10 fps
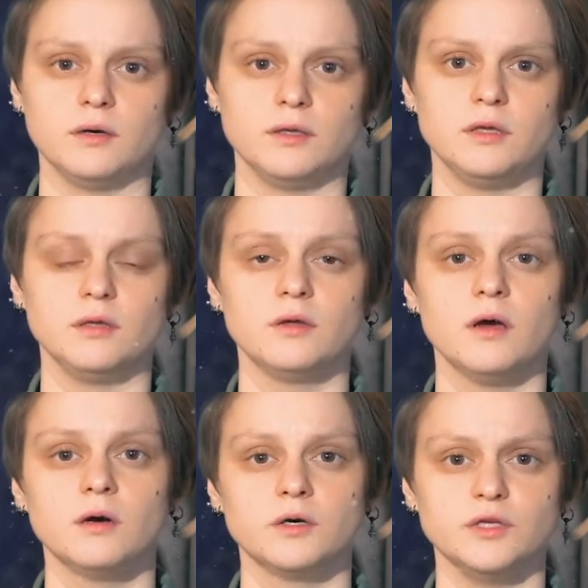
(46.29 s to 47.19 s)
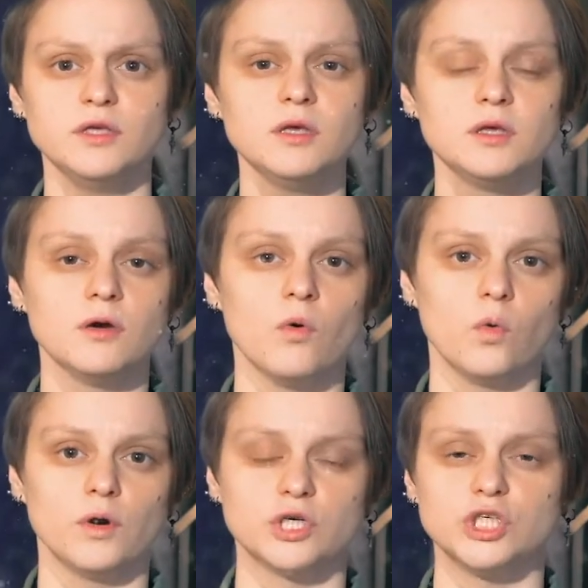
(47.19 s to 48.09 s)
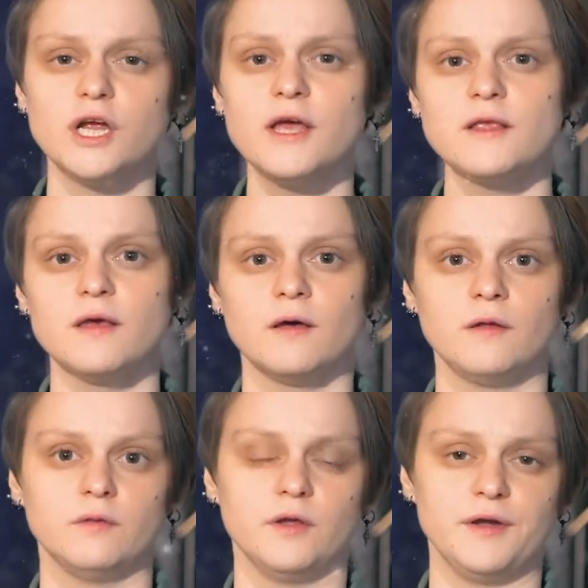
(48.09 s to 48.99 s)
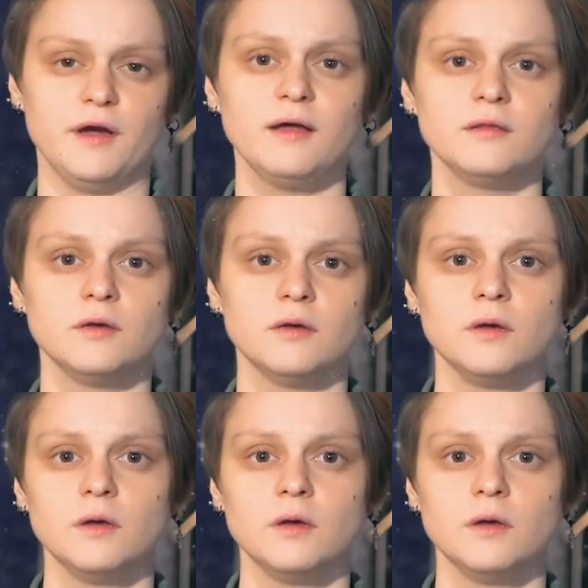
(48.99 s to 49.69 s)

какие-то книги, украшения, наряды.